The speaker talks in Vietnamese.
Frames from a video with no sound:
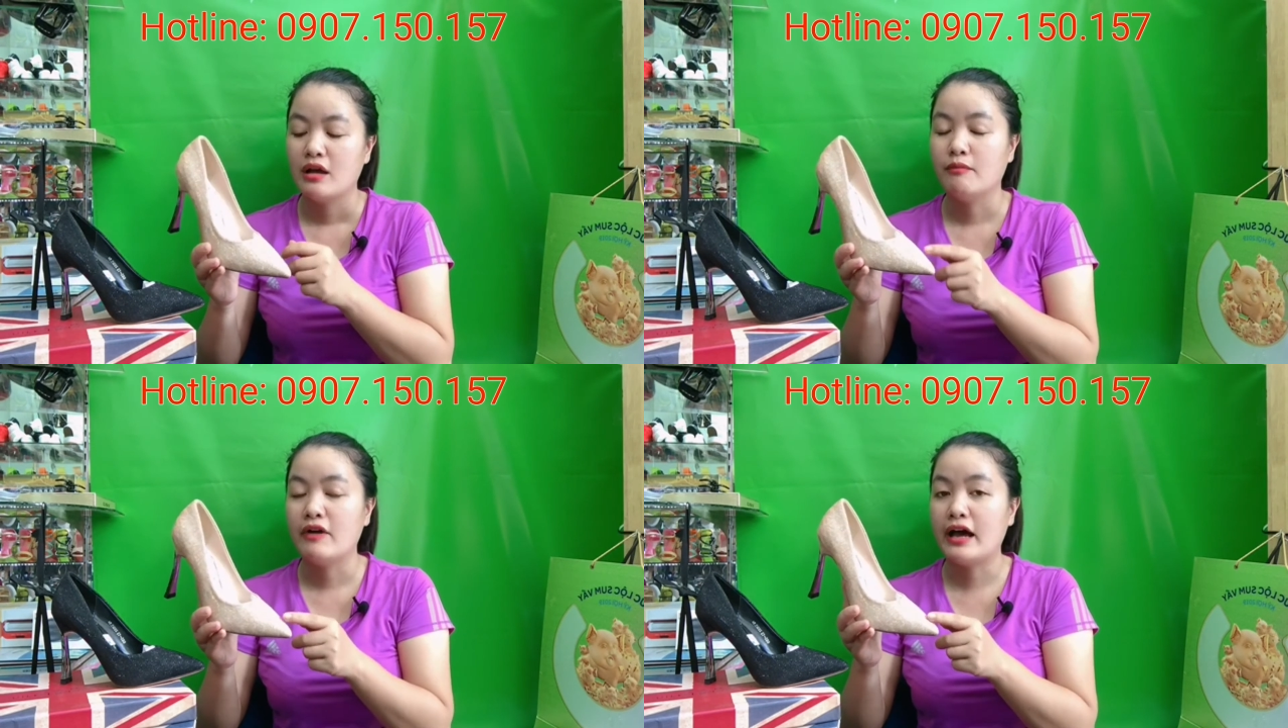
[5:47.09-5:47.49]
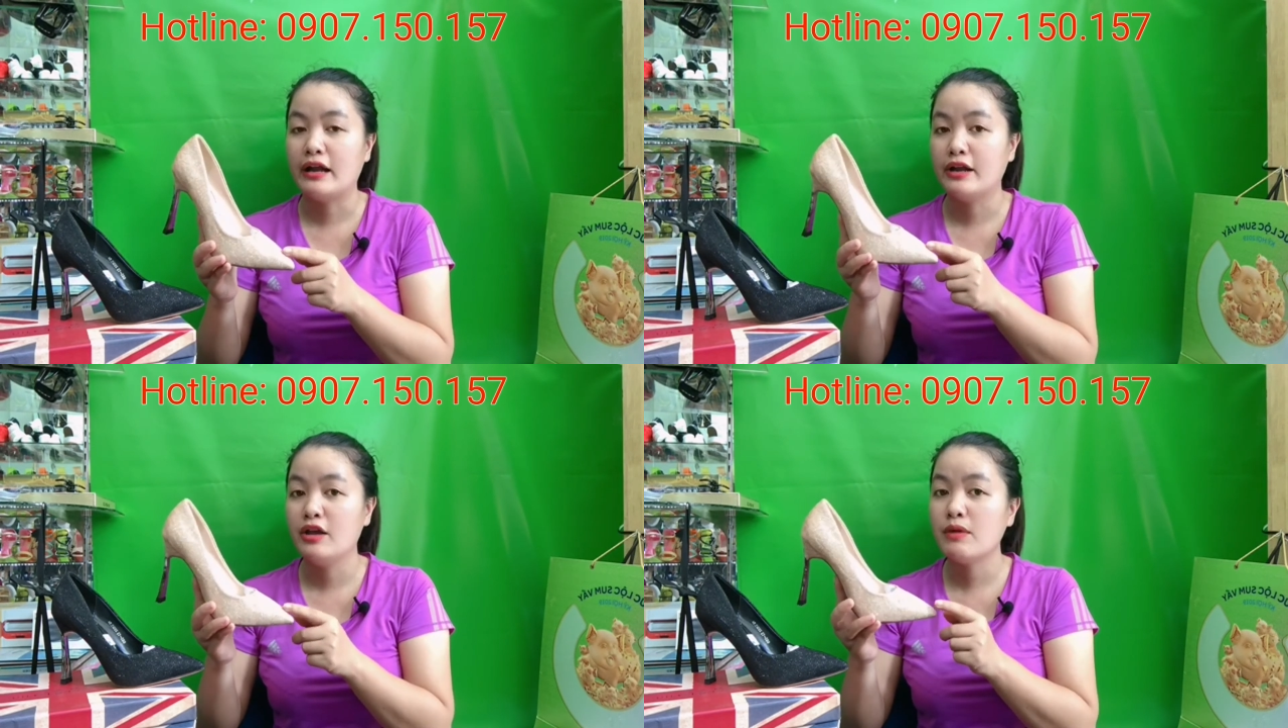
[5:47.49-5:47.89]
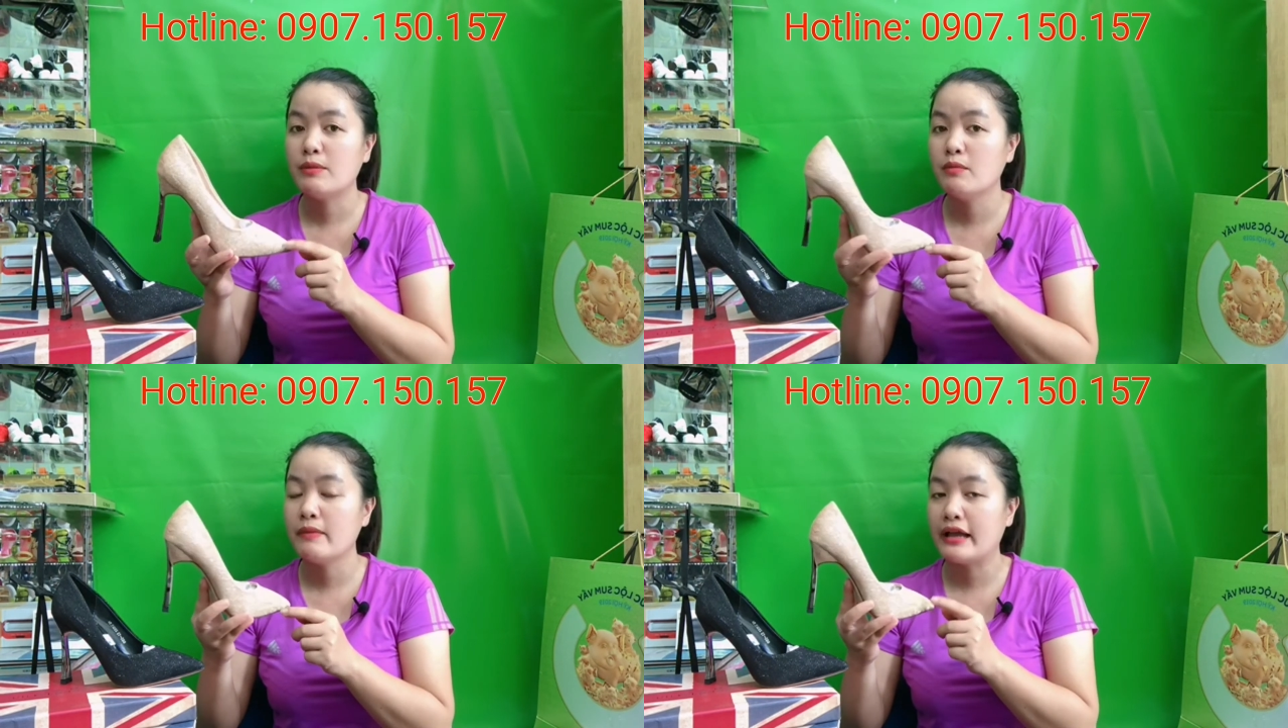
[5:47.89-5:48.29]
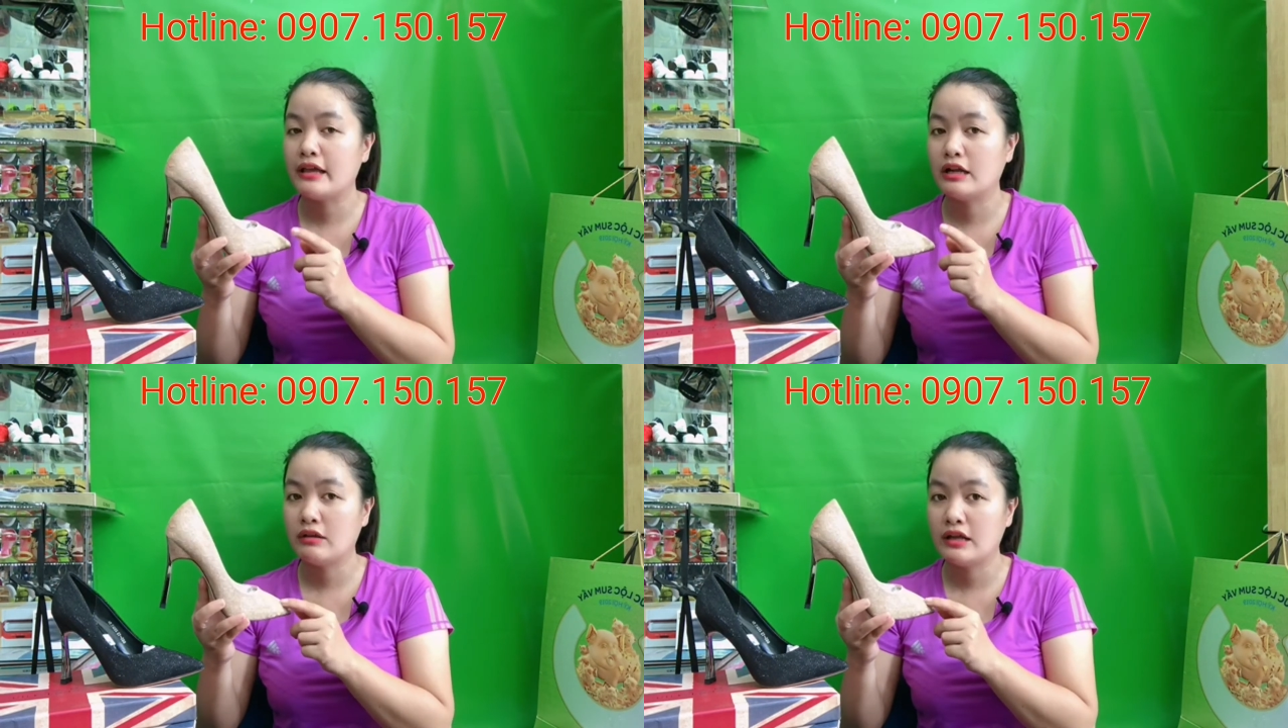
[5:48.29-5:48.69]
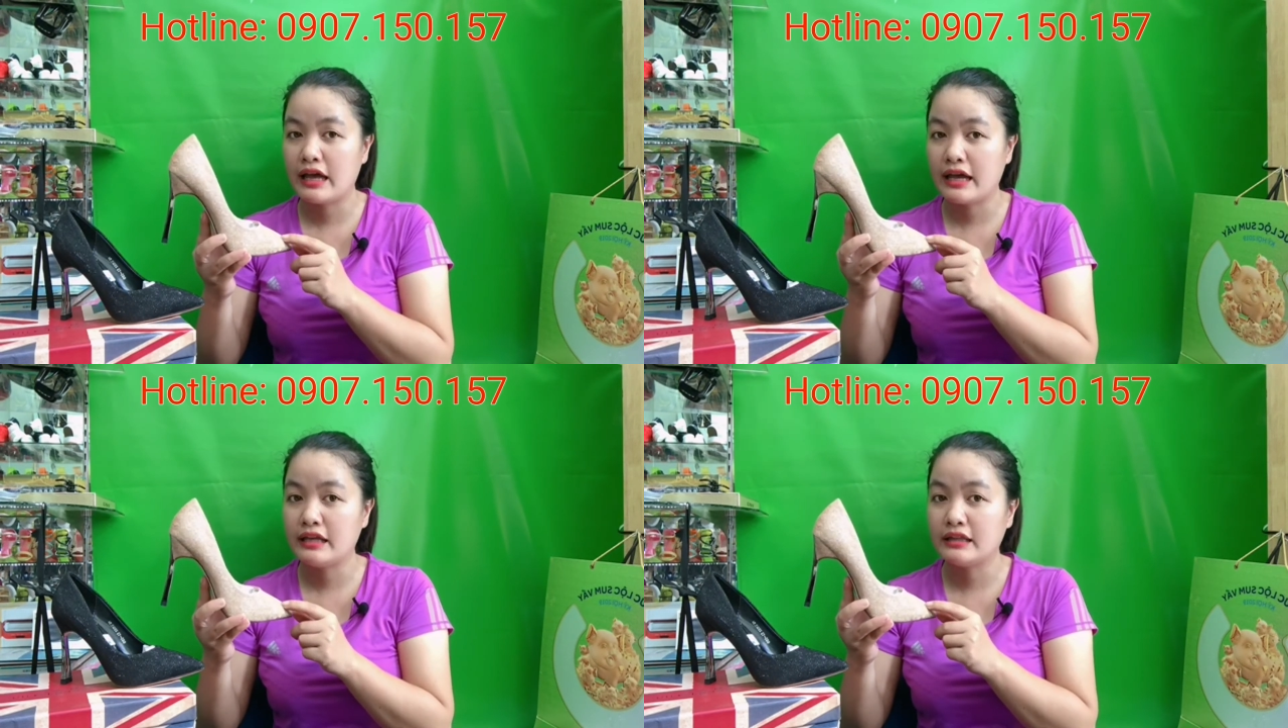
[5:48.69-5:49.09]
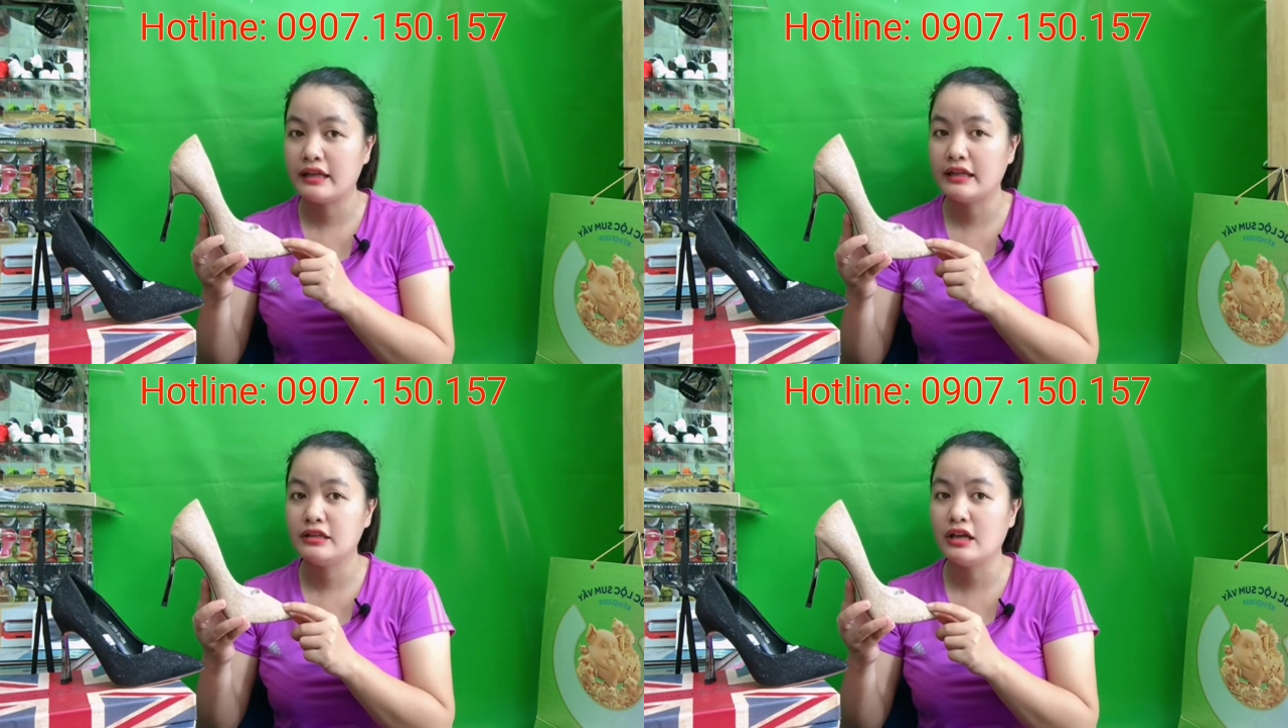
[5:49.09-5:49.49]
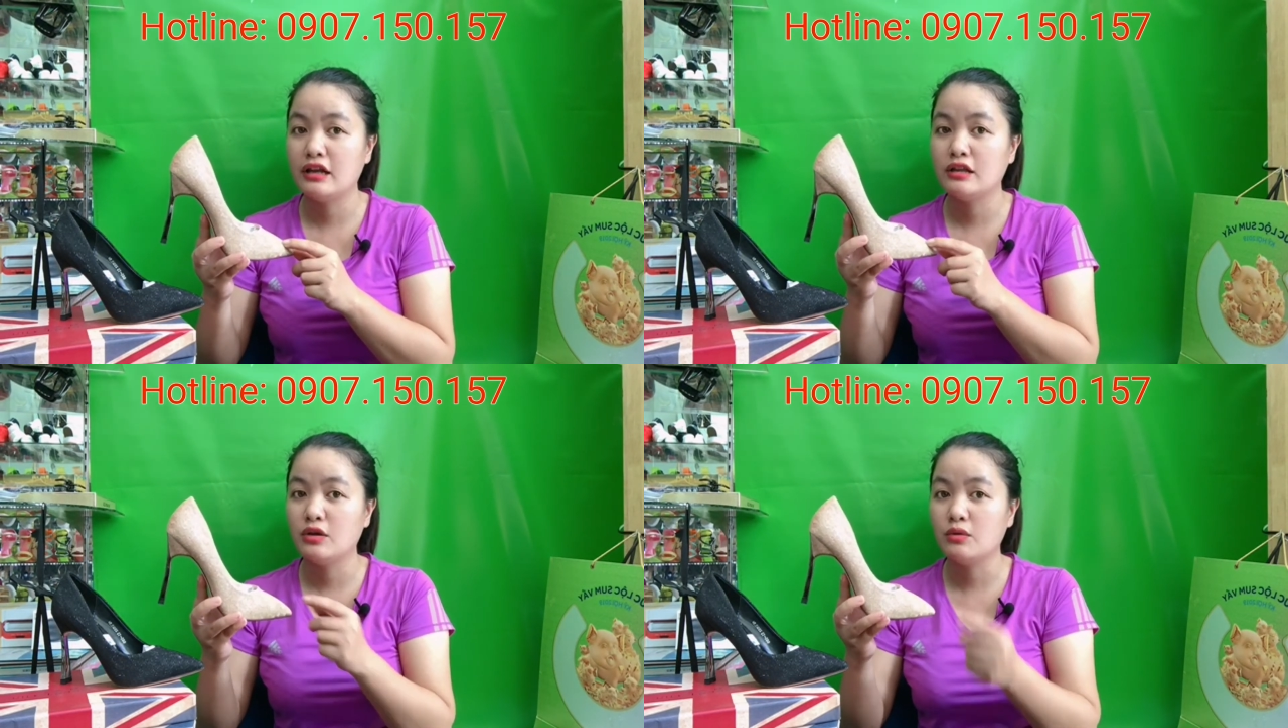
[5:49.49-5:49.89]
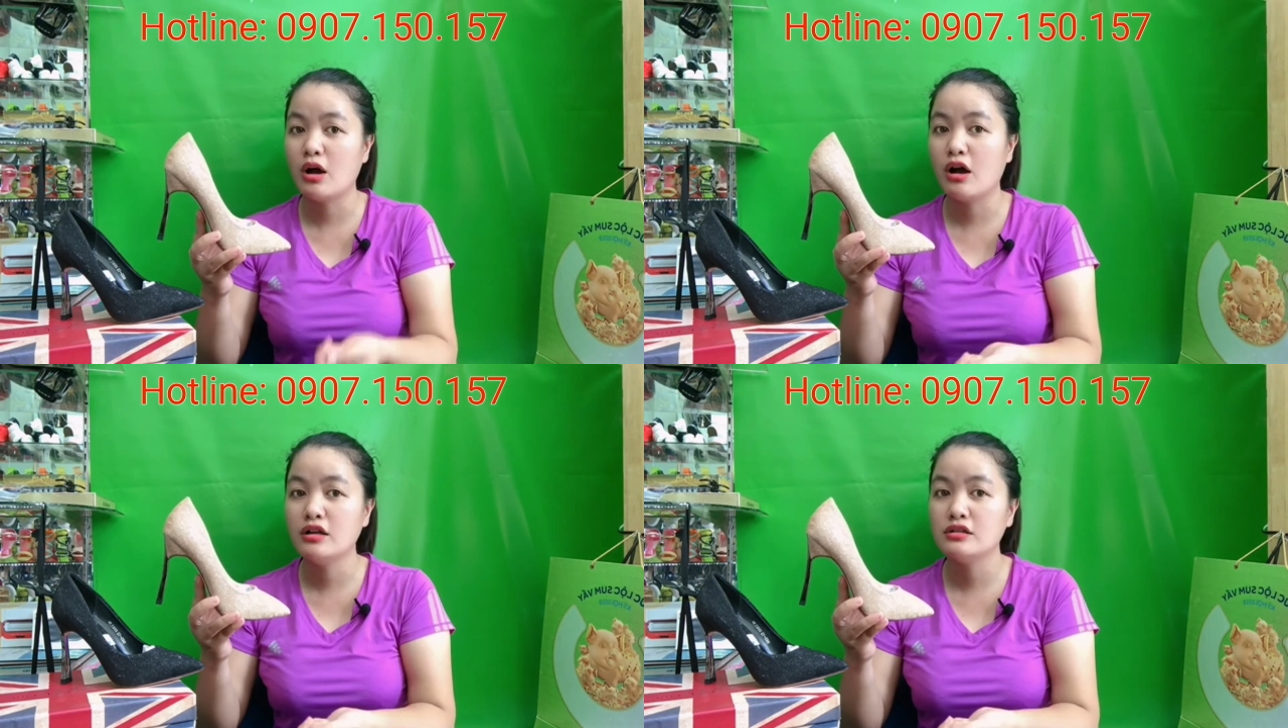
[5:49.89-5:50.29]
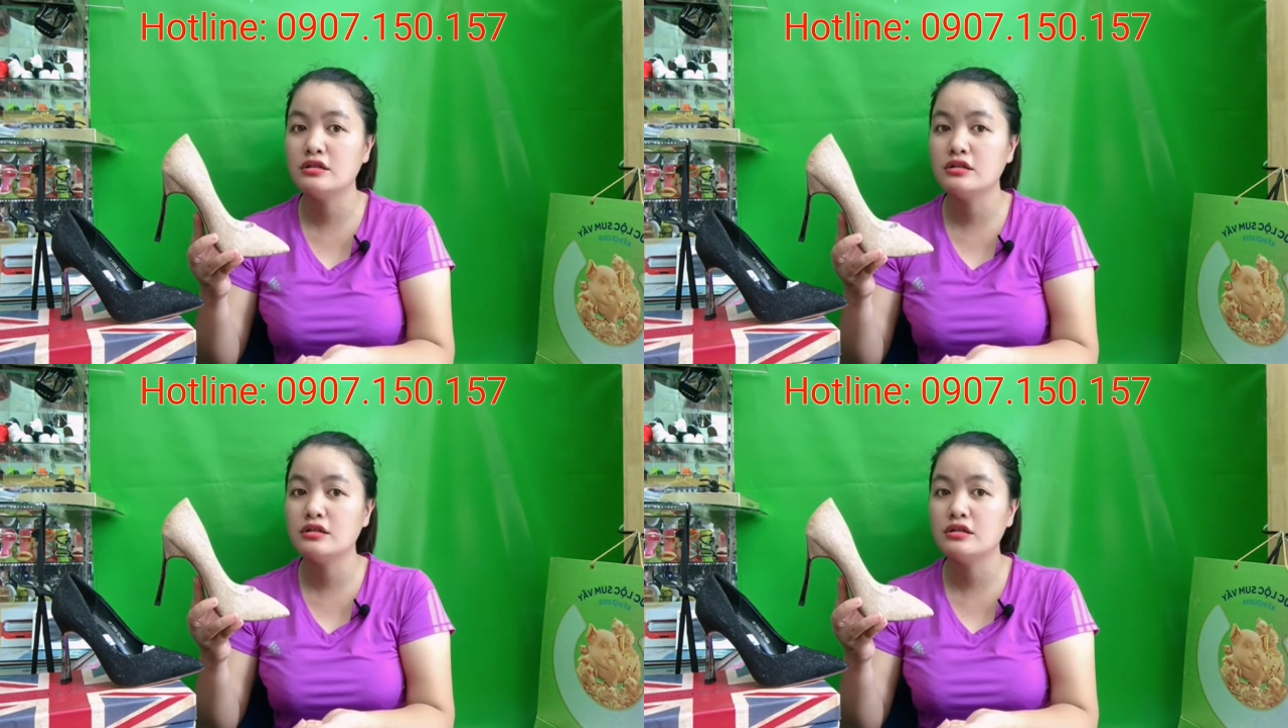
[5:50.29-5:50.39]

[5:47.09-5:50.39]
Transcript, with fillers: và nếu mà muốn mang những đôi thế này thì anh chị nên chịu khó